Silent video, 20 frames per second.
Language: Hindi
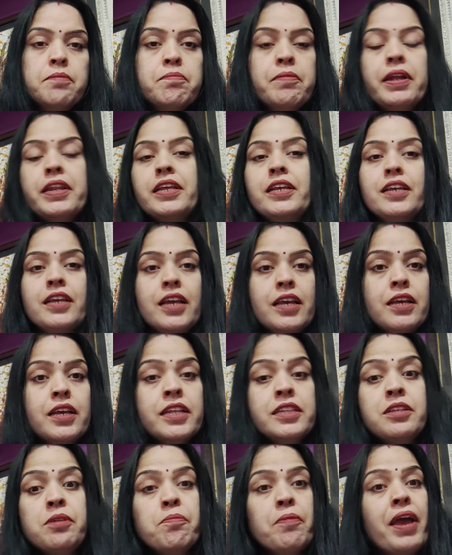मैंने ये
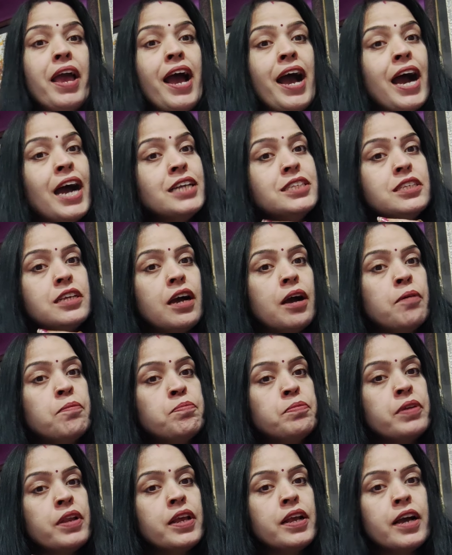यदि मैं आज
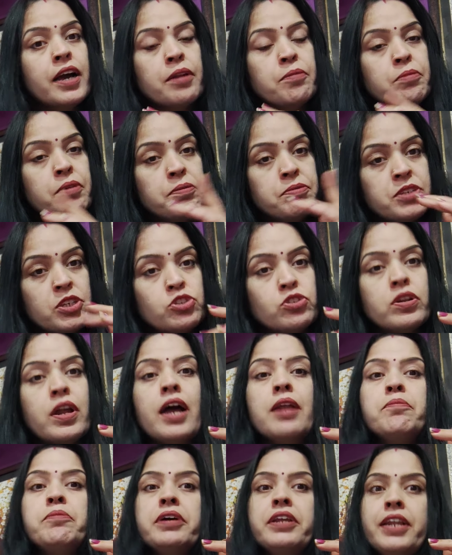अपने घर में
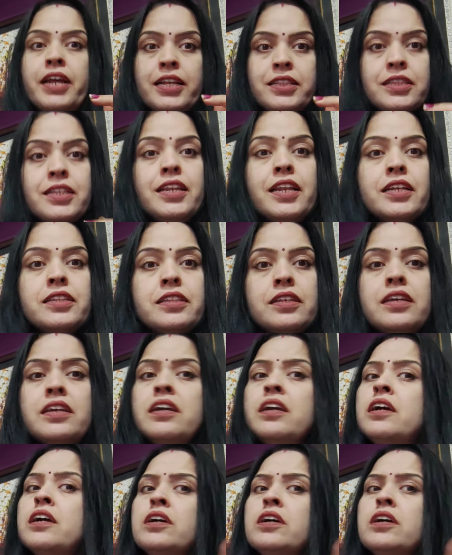ससुराल में रहती रहती